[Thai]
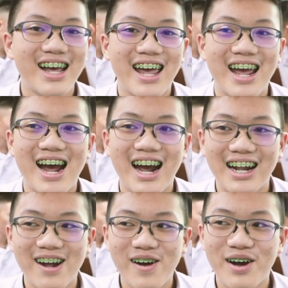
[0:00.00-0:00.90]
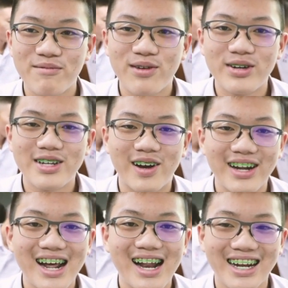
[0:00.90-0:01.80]
เฮฮากันทั้งห้องครับ คนสอน
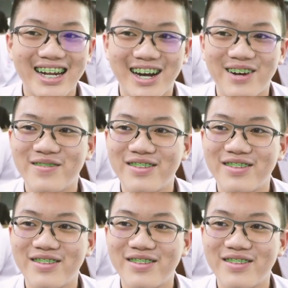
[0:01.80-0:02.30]
นี่น่ารักดีครับ